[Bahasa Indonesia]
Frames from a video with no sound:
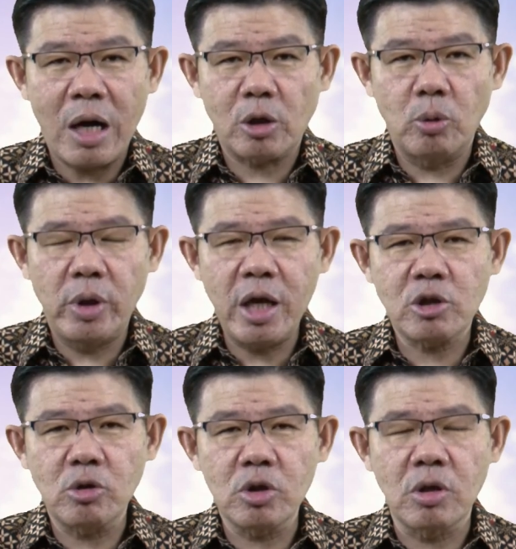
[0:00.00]
Waktu
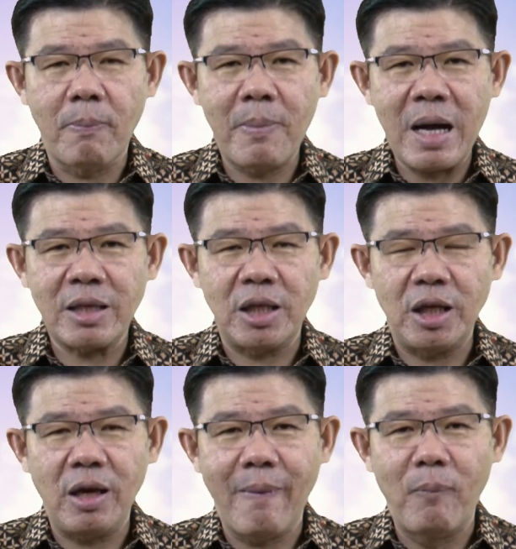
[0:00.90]
Yesus
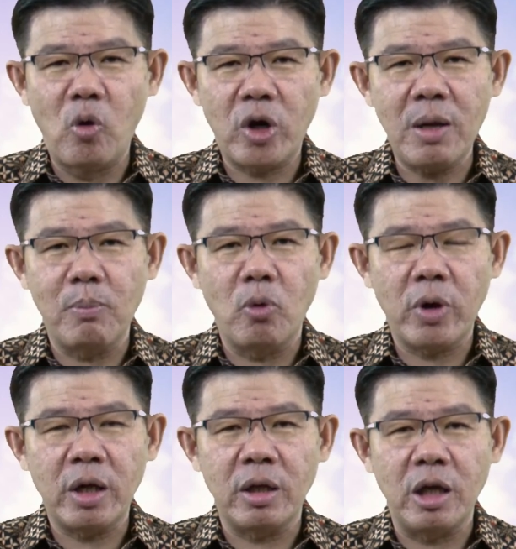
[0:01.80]
mati,
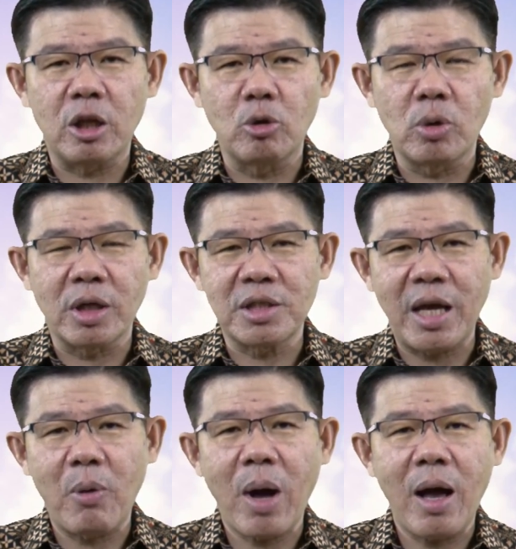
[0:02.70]
murid-murid itu
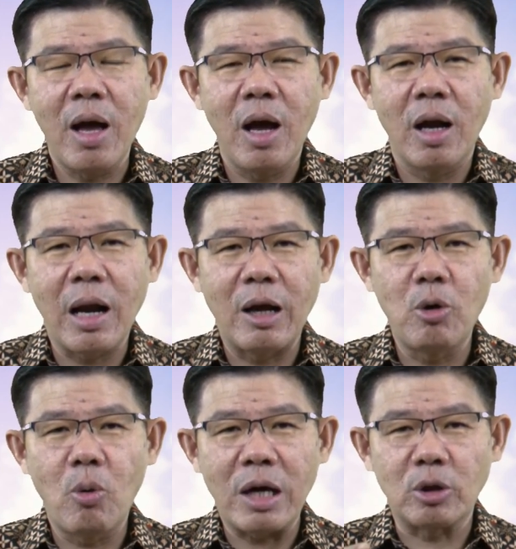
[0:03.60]
kecewa.
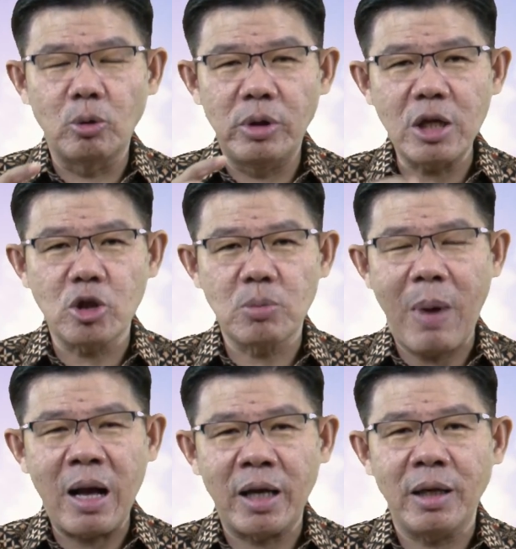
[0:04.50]
Lalu waktu Yesus
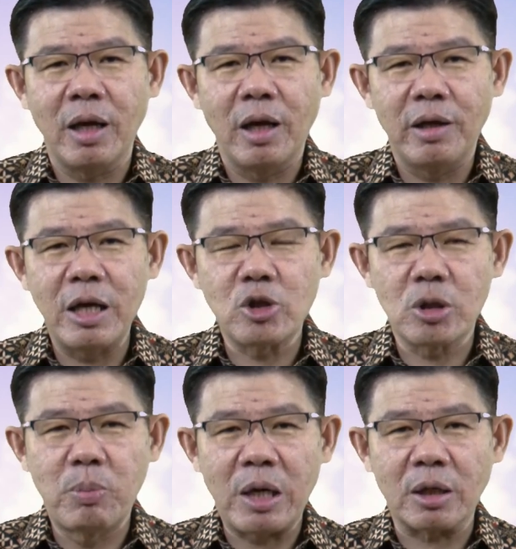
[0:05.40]
bangkit,
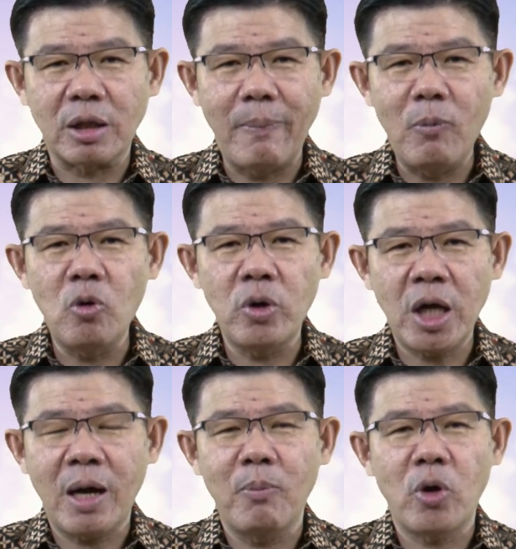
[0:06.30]
Yesus bertemu
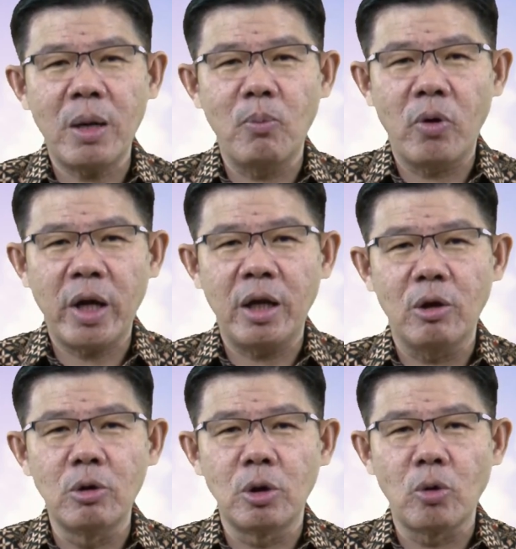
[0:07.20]
dengan
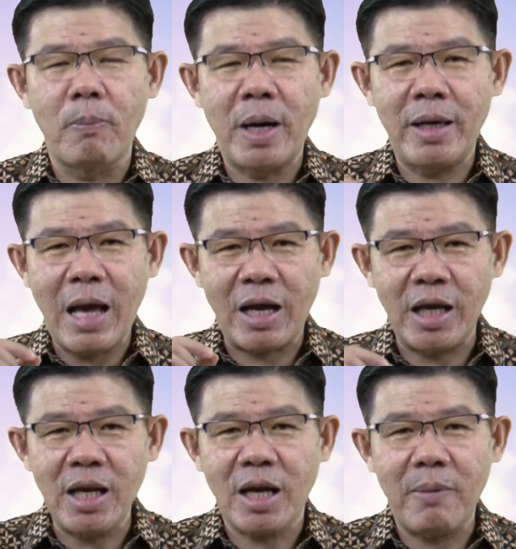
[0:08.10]
murid-murid untuk
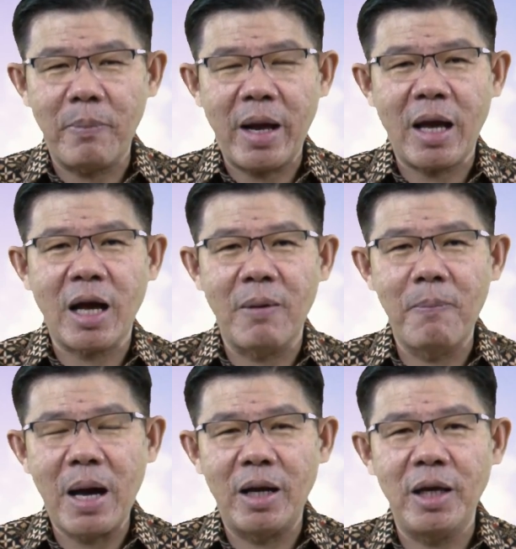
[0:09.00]
meyakinkan mereka
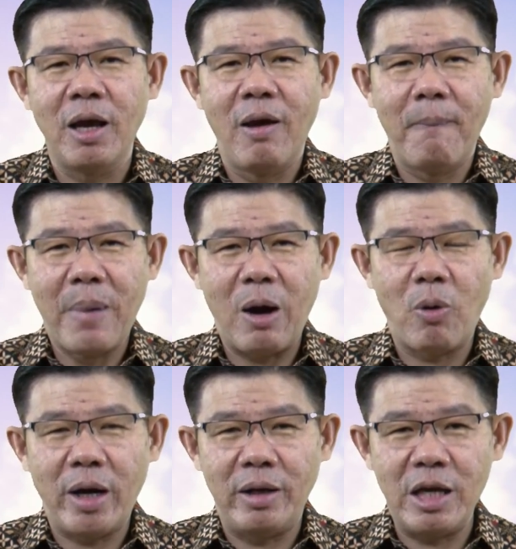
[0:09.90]
kembali
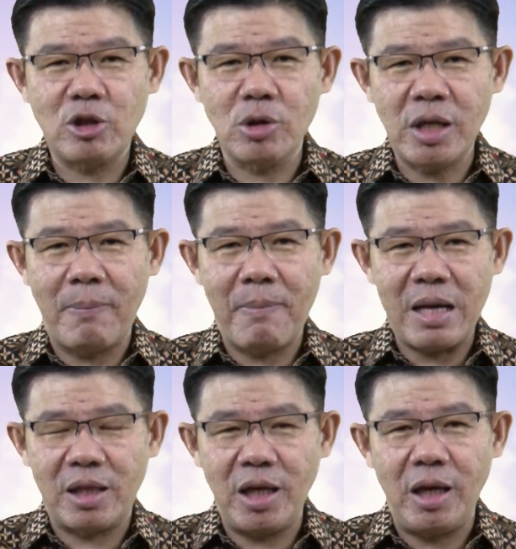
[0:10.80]
bahwa Yesus yang
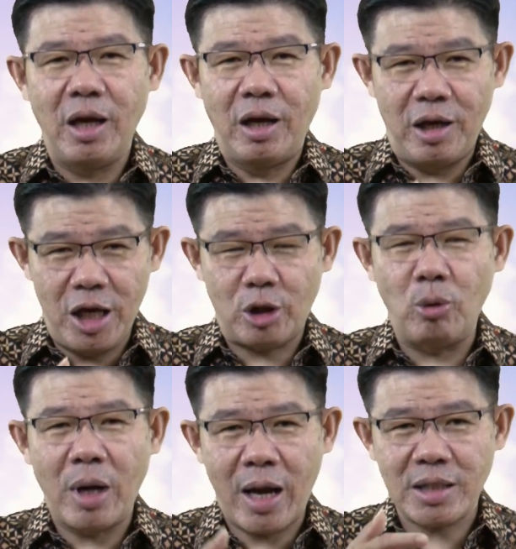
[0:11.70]
mati
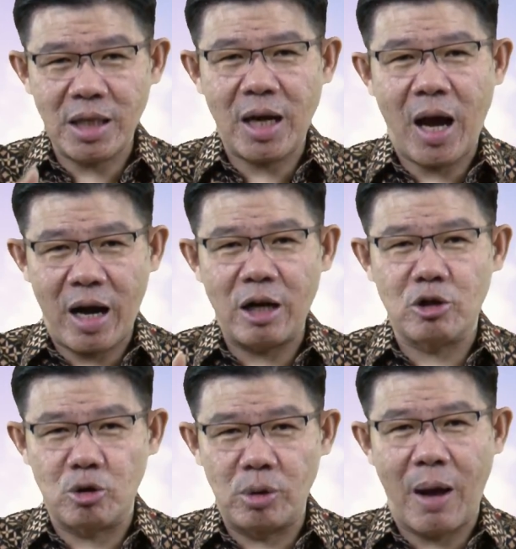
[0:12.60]
itulah
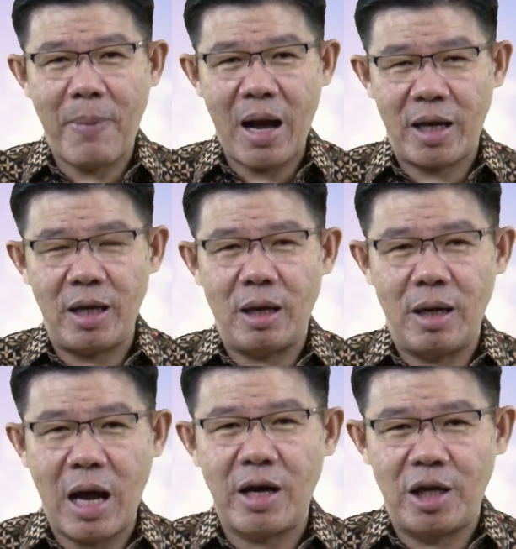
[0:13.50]
sekarang sudah
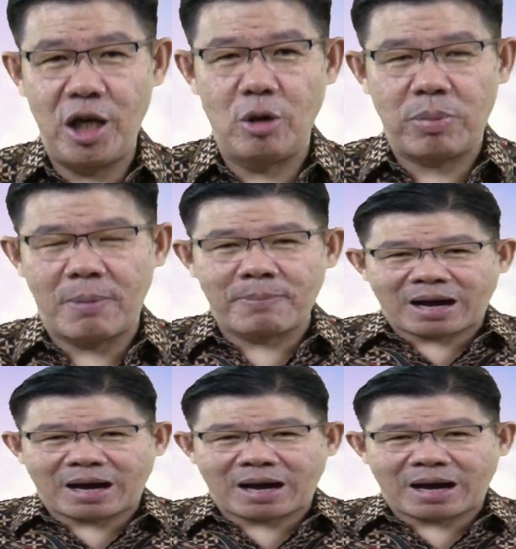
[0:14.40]
bangkit dan hidup